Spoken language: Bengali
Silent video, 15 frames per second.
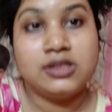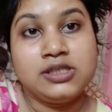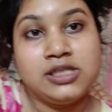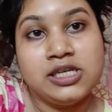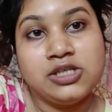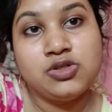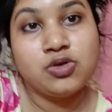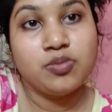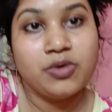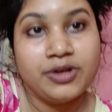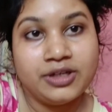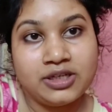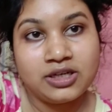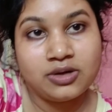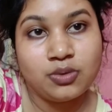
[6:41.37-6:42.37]
সেই
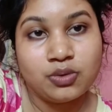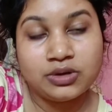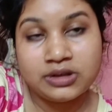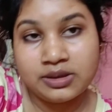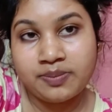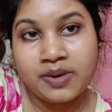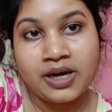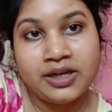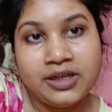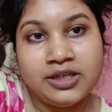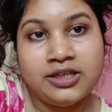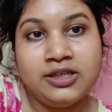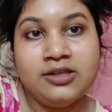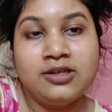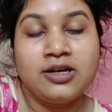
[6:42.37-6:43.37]
সময়টা করতে
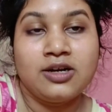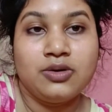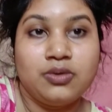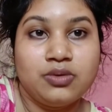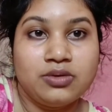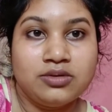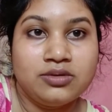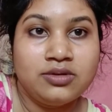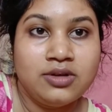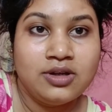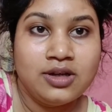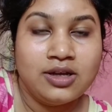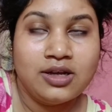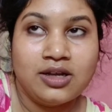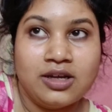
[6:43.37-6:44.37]
পারিনি কারণ
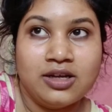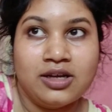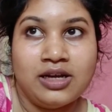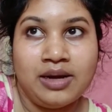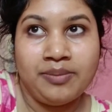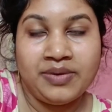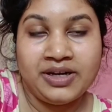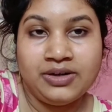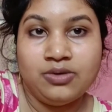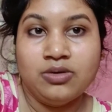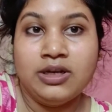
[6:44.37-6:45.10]
আমরা একটু